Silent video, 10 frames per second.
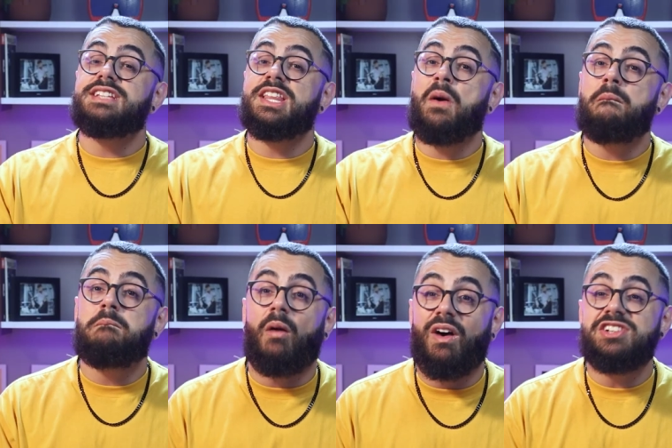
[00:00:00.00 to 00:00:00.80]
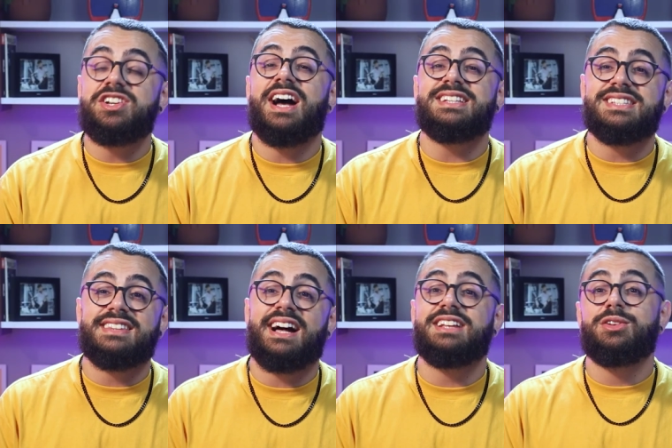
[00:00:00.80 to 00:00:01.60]
Você não pode
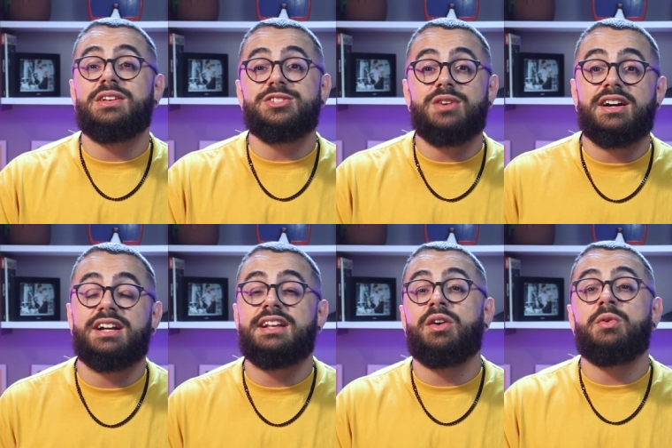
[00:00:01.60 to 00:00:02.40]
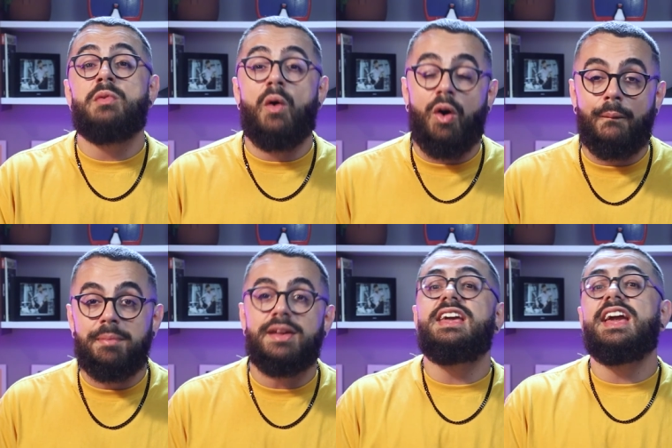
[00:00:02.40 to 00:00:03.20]
gastar toda a sua grana com um
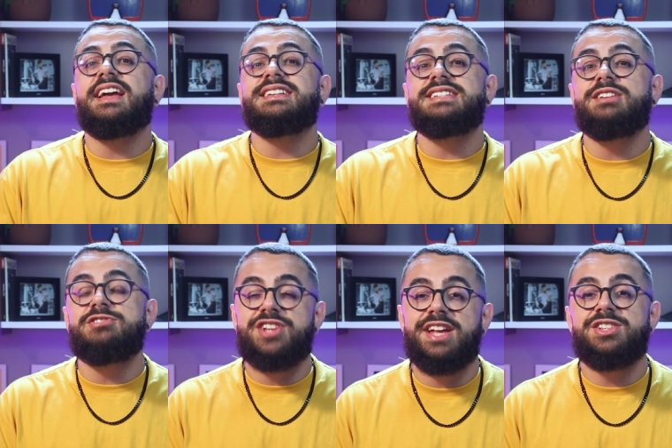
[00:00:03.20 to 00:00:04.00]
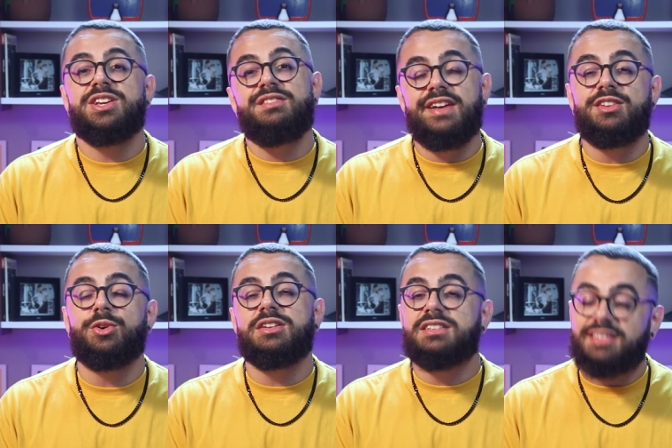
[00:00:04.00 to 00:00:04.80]
golpe. Enriquecendo gente que
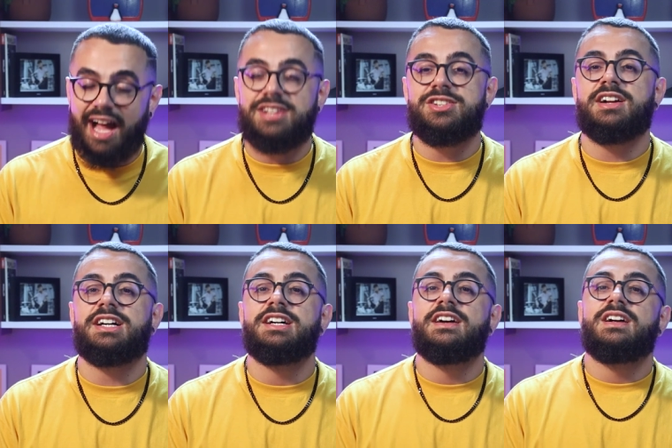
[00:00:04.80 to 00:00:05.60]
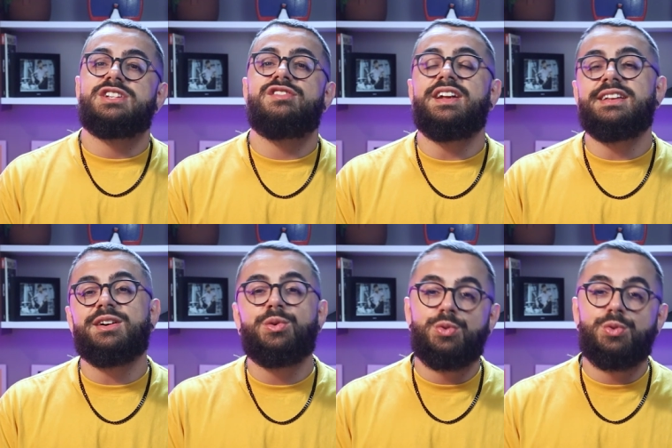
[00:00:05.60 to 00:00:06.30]
inventou tática de vender